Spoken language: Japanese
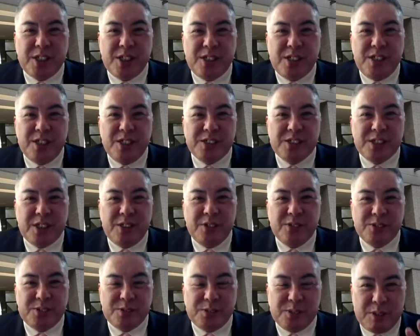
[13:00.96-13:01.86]
近避
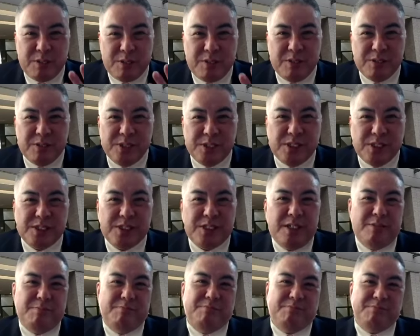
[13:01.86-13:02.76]
けようとしてはことです
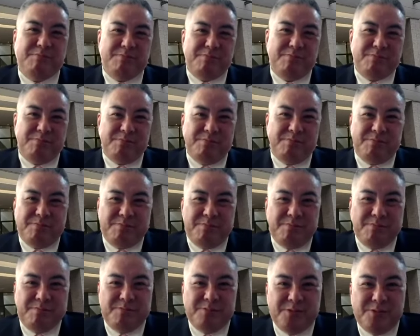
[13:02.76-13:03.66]
か
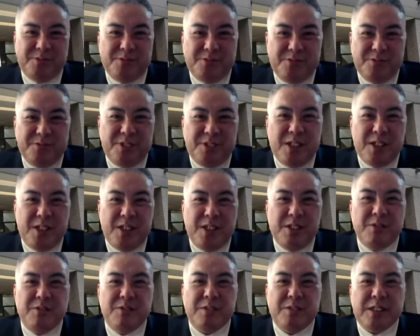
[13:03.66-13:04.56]
これ、
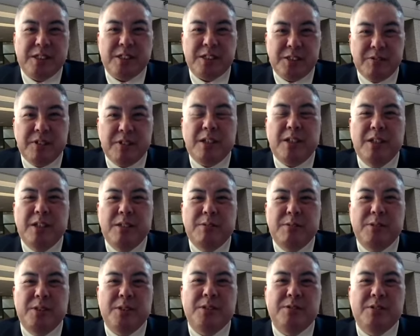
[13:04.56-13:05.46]
理由、私は
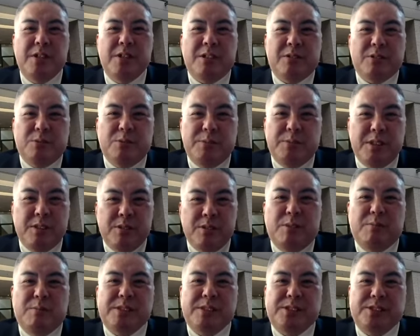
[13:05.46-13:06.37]
理由があると見抜い
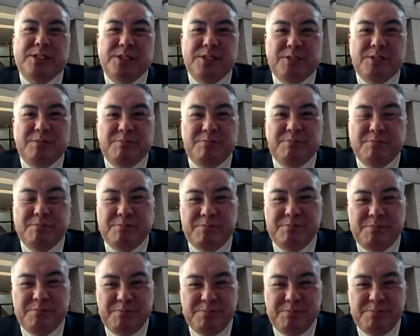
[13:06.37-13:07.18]
てます。それ